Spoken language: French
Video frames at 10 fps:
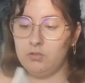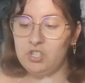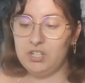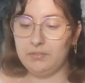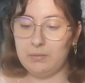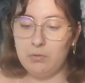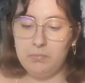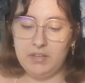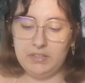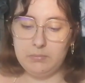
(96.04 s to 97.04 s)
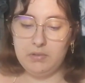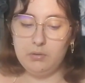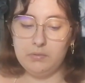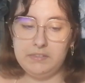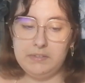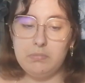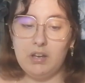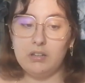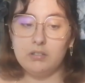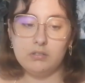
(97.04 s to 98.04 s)
j'ai vraiment bien aimé aussi,
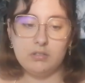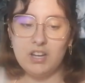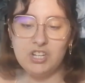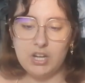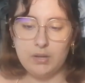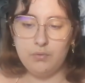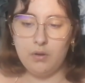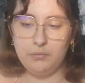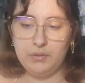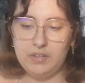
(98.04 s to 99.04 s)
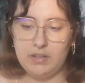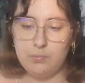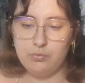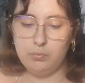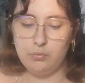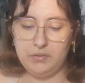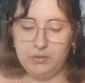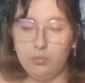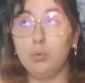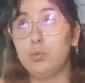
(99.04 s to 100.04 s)
bah, à chaque fois, en fait, avec Pulp
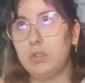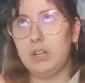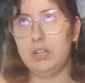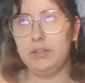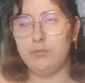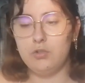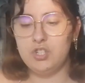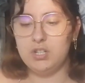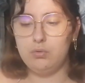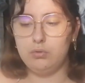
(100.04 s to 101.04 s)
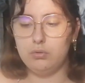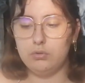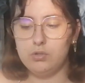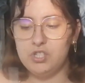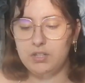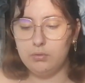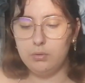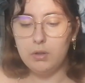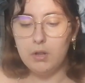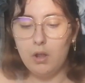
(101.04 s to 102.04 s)
Fiction, en tout cas les livres que j'ai lus de chez
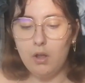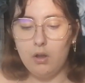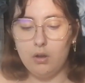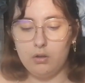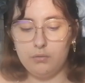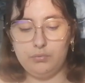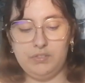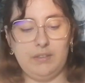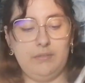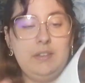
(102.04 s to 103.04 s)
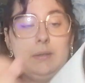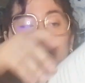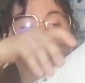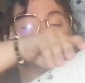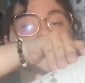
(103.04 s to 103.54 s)
eux, vous avez